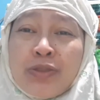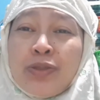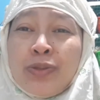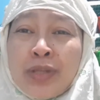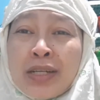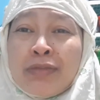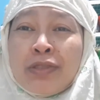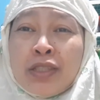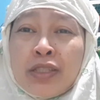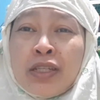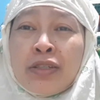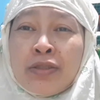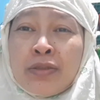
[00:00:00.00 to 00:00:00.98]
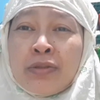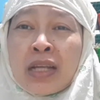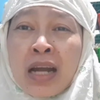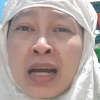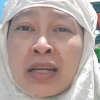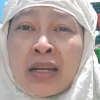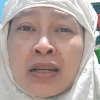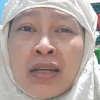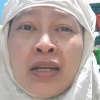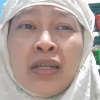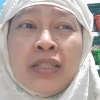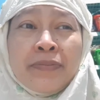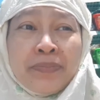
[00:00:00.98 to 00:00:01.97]
justru yang yang terakhir
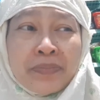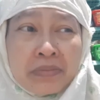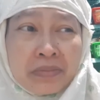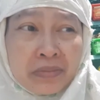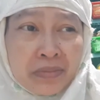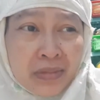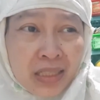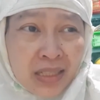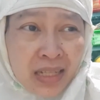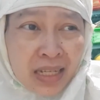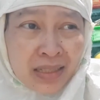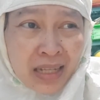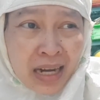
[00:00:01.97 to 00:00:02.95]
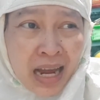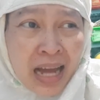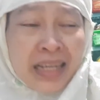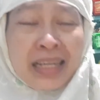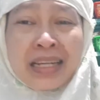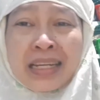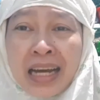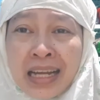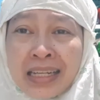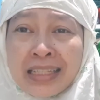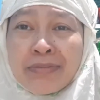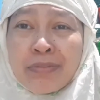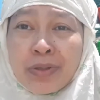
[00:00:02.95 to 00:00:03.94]
yang terakhir
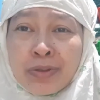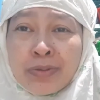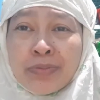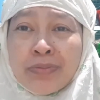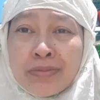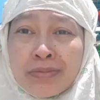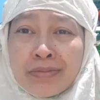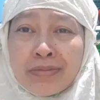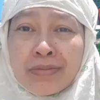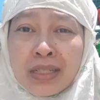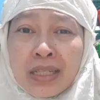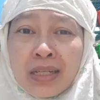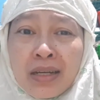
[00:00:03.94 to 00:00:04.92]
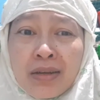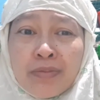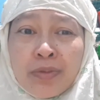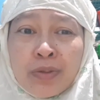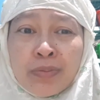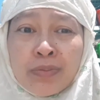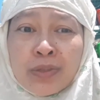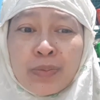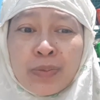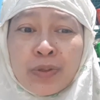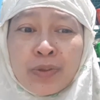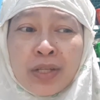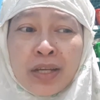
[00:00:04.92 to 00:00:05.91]
kali belum belum
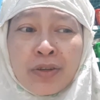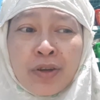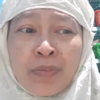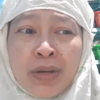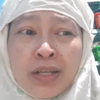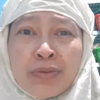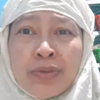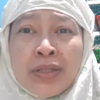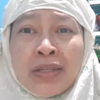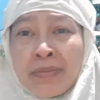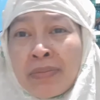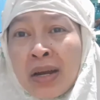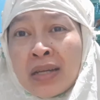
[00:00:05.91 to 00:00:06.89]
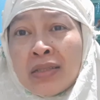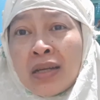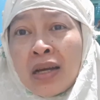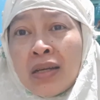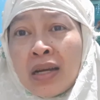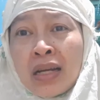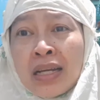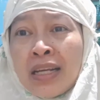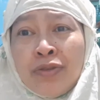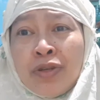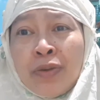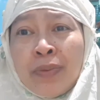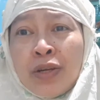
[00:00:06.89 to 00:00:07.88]
sepenuhnya normal itu indera perasa yang
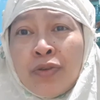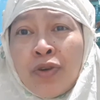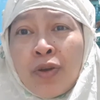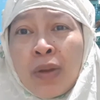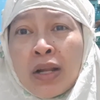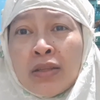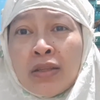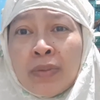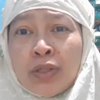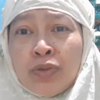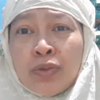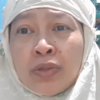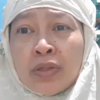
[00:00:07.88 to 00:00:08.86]
lainnya udah pada normal termasuk